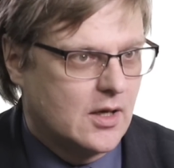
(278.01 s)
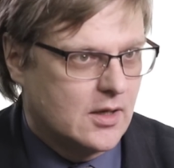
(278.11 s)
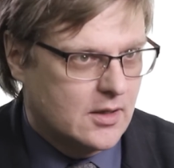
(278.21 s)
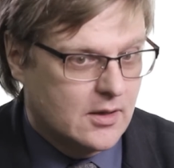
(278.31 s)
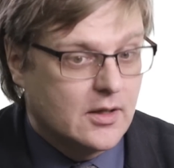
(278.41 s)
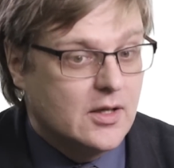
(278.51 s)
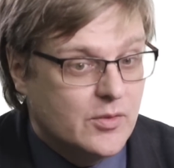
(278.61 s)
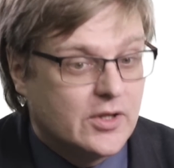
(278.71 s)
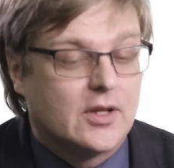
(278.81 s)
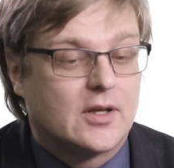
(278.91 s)
э,
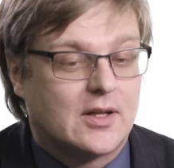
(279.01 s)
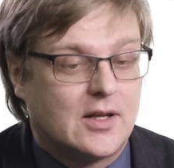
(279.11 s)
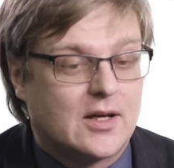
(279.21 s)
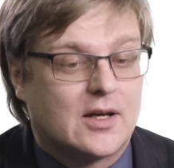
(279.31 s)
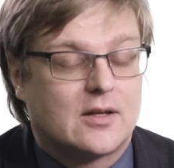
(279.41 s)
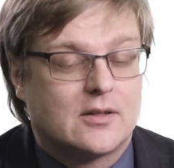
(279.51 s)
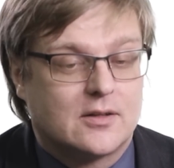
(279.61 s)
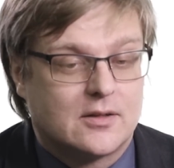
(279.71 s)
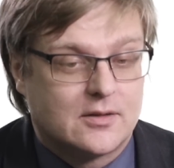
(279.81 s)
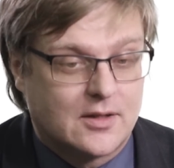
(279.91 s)
именно для
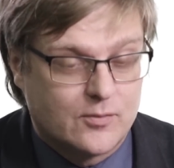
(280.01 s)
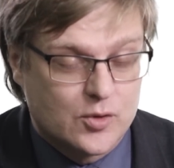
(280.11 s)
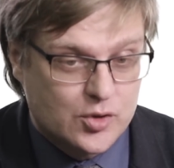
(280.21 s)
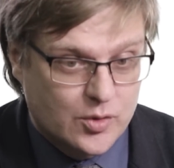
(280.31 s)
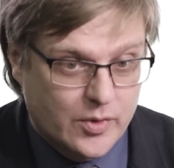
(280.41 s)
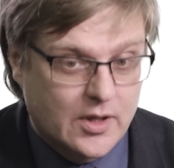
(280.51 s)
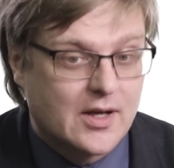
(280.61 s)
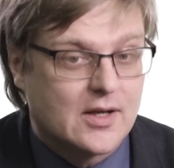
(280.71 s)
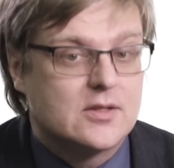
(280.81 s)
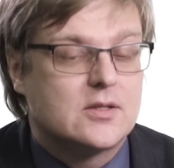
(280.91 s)
э, того, чтобы
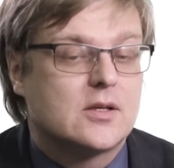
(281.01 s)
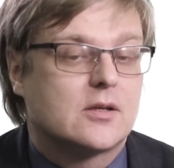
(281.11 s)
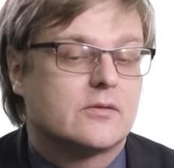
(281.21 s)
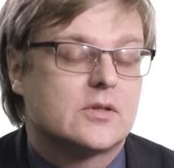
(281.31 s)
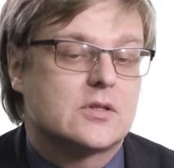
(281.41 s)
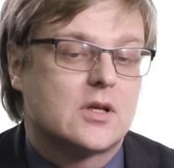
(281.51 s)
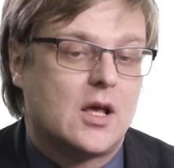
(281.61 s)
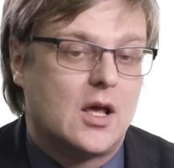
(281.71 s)
гарантировать